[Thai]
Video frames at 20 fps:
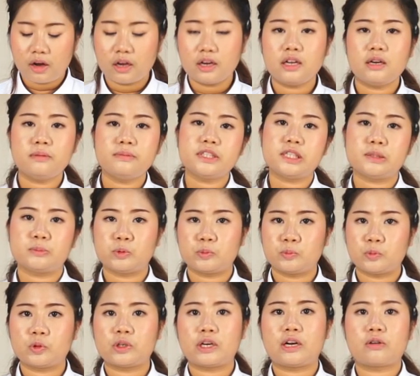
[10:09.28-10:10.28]
พอเริ่มเดือด
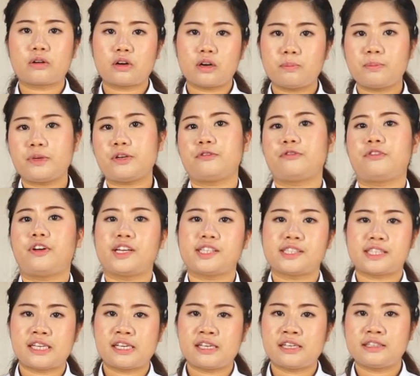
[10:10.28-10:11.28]
ปุดๆเราก็ปิดไฟ
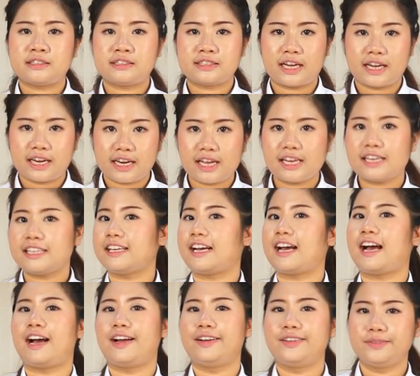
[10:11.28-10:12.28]
ใช้ได้เลย
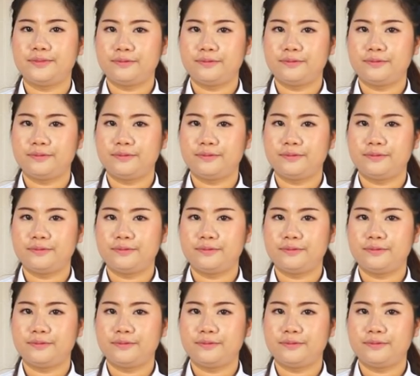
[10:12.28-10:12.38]
ค่ะ